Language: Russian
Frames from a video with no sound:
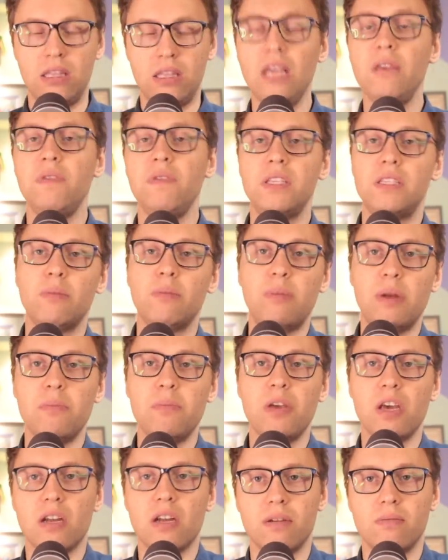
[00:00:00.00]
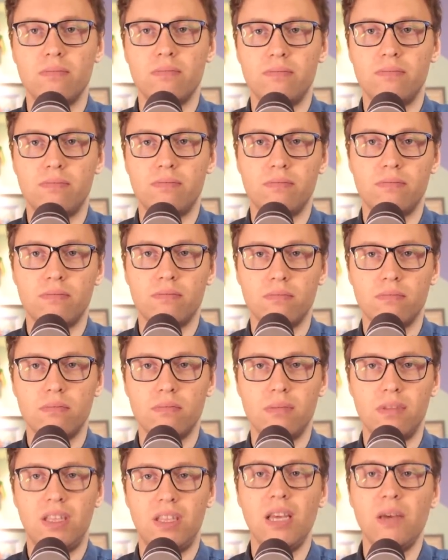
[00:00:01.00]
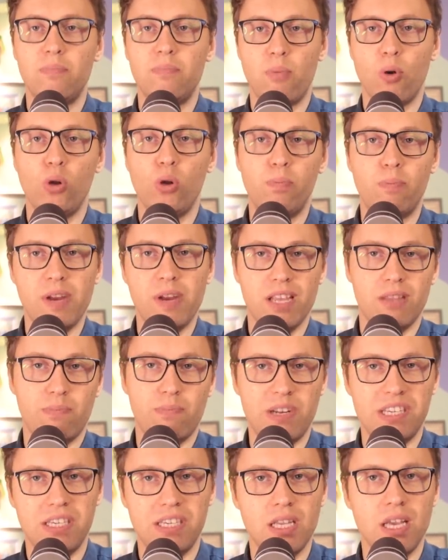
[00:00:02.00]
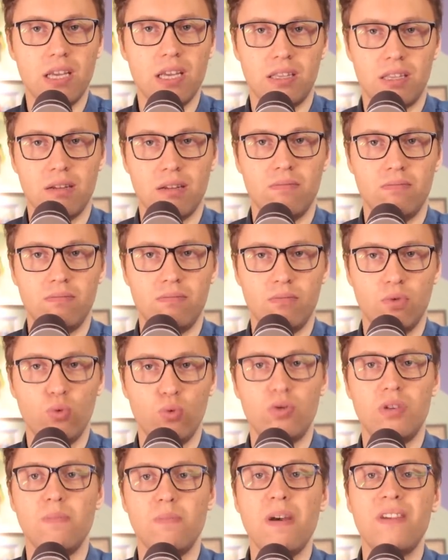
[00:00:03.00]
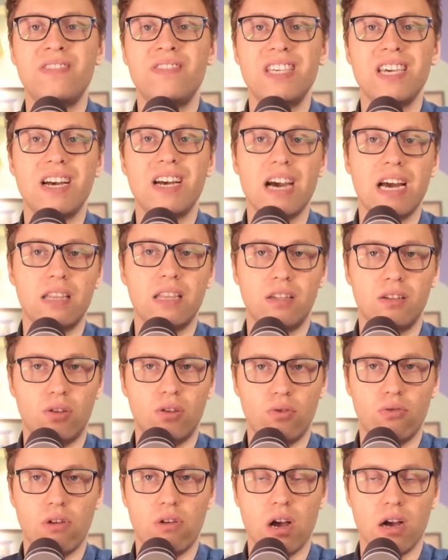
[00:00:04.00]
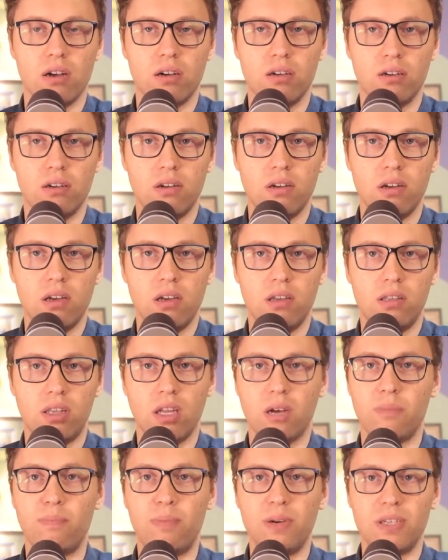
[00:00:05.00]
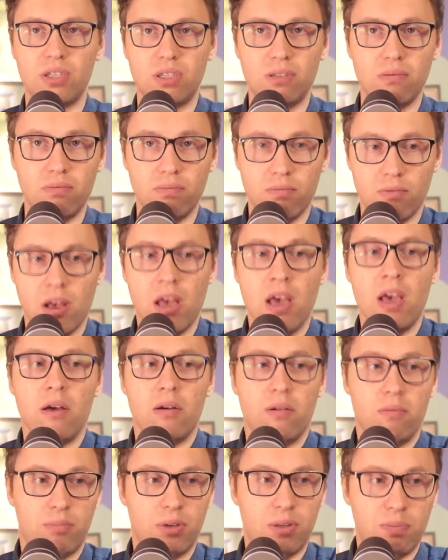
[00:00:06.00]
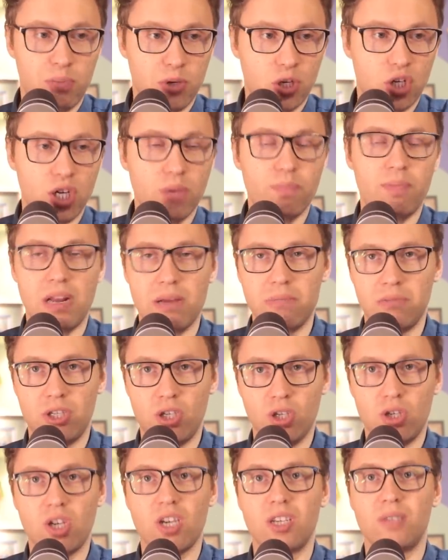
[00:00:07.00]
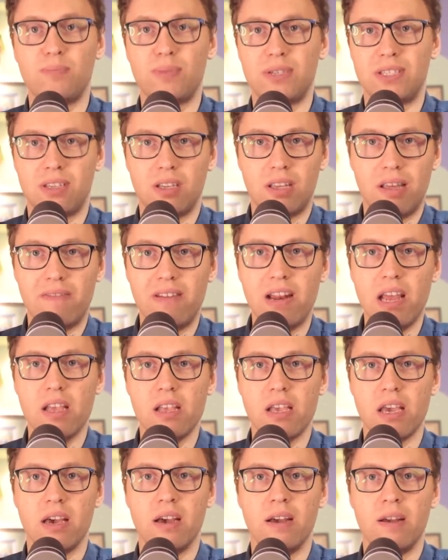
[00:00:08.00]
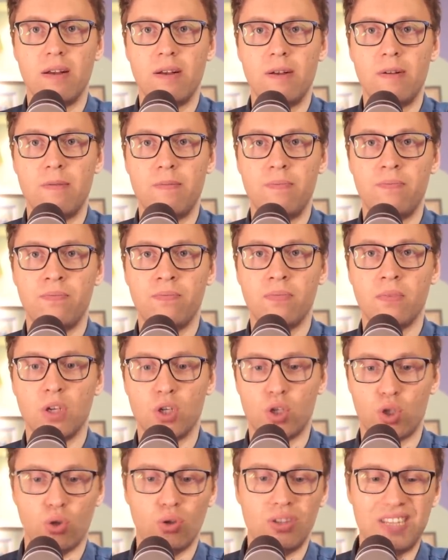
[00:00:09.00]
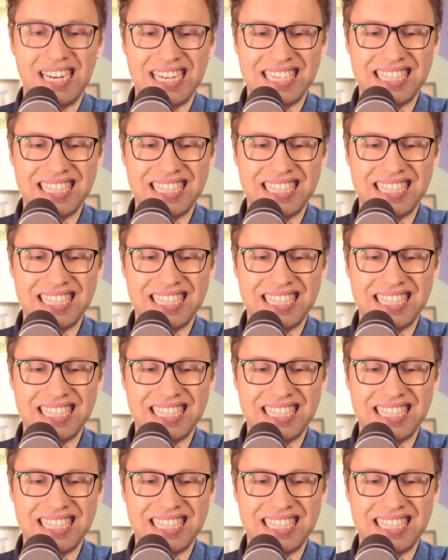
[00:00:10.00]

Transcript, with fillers: Ты вице-премьер. Ты полпред президента. У тебя все карты на руках. Так пос... подпиши прямо сейчас постановление, что на